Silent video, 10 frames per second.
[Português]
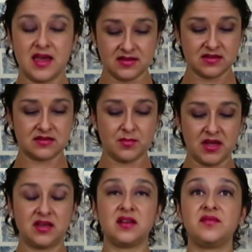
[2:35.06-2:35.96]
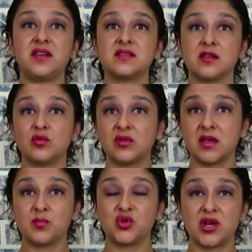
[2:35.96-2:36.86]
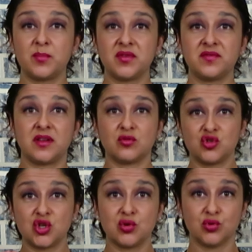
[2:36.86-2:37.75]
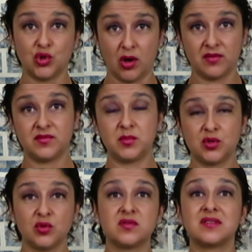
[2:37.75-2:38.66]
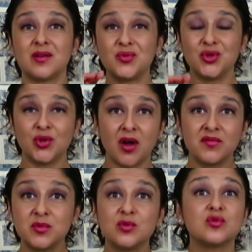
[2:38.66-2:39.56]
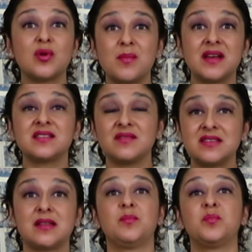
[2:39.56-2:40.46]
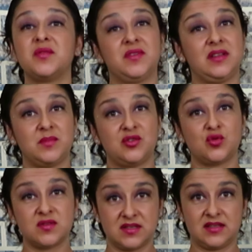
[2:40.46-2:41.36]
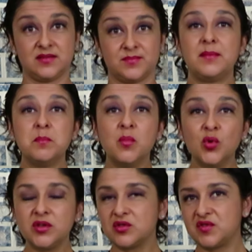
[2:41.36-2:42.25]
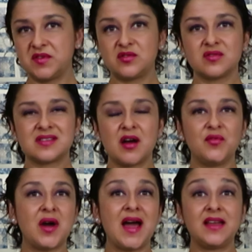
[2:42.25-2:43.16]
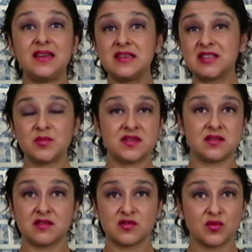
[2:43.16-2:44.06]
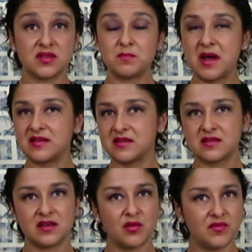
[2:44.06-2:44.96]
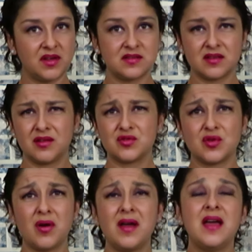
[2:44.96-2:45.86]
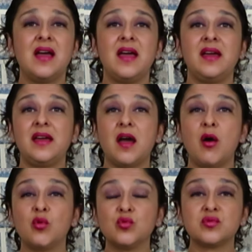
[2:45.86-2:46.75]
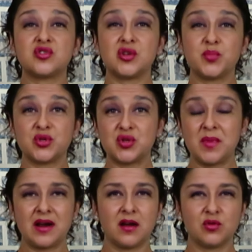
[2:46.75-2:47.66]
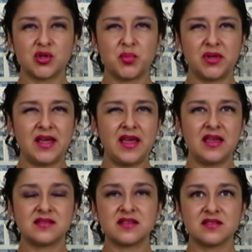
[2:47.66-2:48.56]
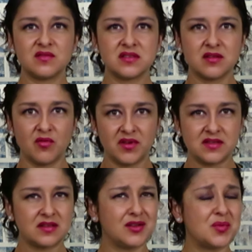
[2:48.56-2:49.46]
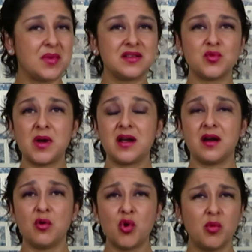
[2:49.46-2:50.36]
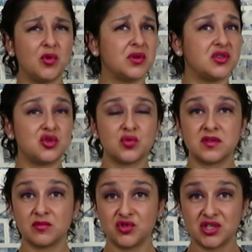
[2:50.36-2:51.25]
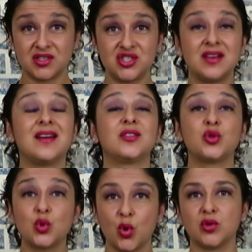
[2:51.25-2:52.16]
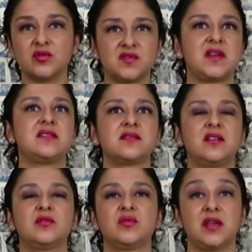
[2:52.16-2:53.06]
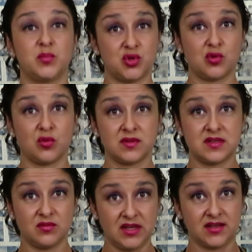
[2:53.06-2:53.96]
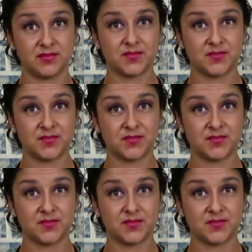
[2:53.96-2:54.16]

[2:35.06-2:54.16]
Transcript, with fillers: essas da Barilla vem escrito o tempo já perfeito, de 9 minutos. Então, 9 minutos sua massa vai estar perfeitamente cozida. É muito difícil, salvo raríssimas exceções, massas que não vêm escrito só é, alguns tipos de macarrão japonês que às vezes não vem escrito, mas o macarrão comum que a gente usa no dia a dia, todos vem escrito o tempo de cocção nele.